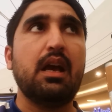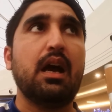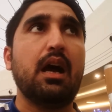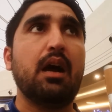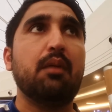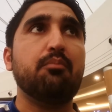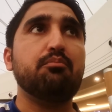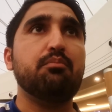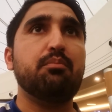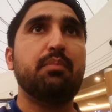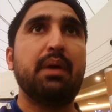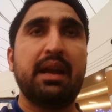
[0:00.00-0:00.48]

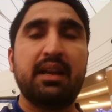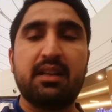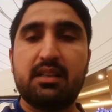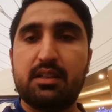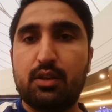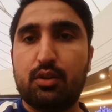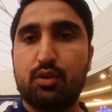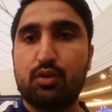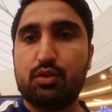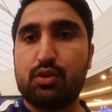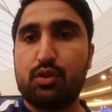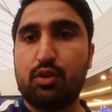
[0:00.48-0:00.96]
आप बैंक
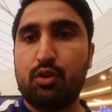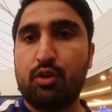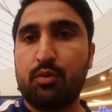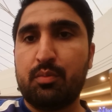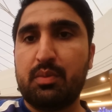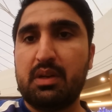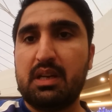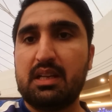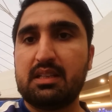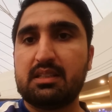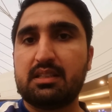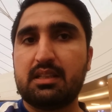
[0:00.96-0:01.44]
से कुछ लोन
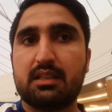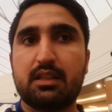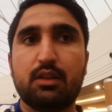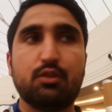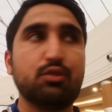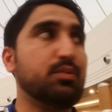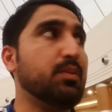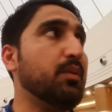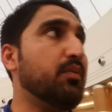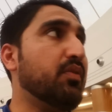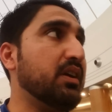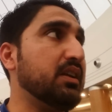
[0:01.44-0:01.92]
भी ले सकते
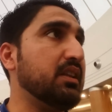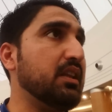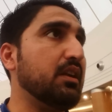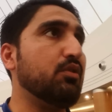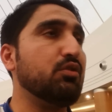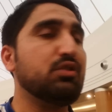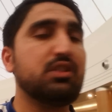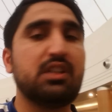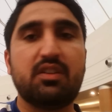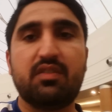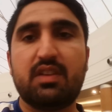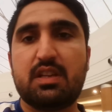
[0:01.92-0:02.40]
हैं उस पर फर्दर
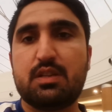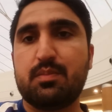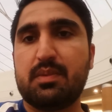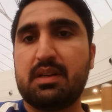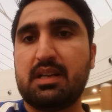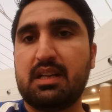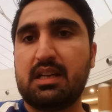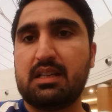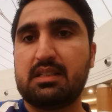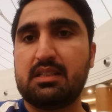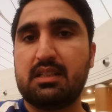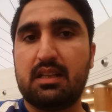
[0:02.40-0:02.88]
कुछ
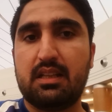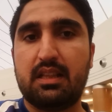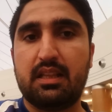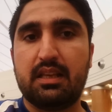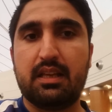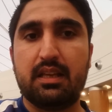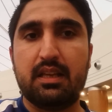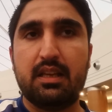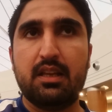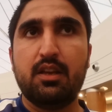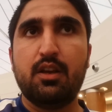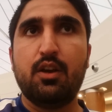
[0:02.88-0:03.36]
इन्वेस्टमेंट कर सकते
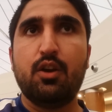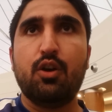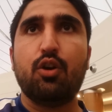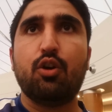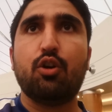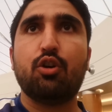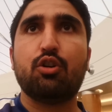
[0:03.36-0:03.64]
हैं